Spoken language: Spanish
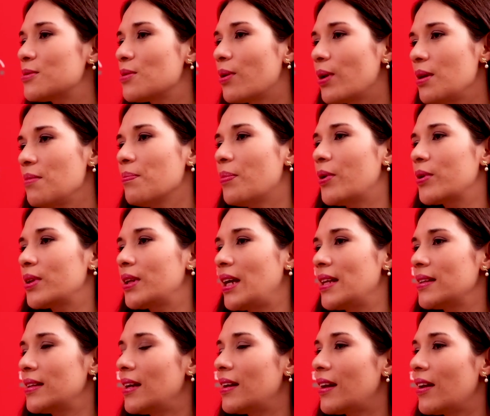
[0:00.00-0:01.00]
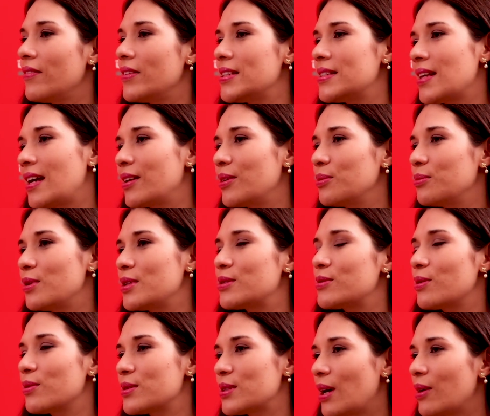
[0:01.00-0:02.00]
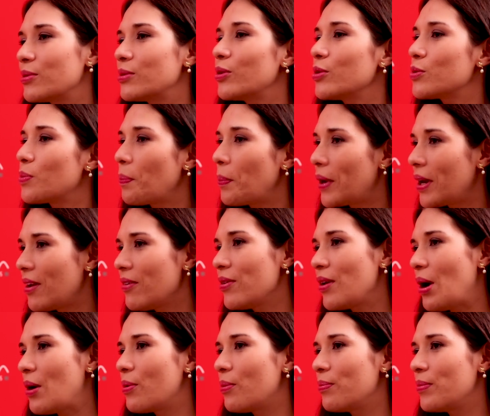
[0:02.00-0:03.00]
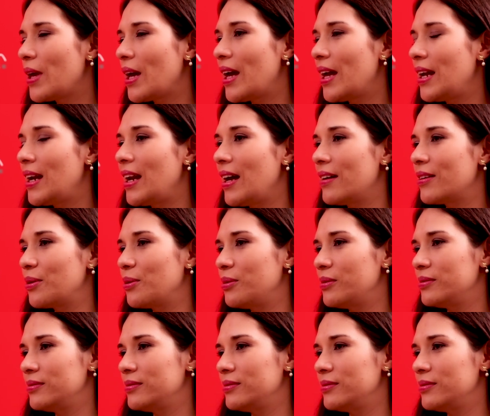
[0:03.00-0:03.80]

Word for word: son importantes revisar en nuestros autos previo a un viaje largo?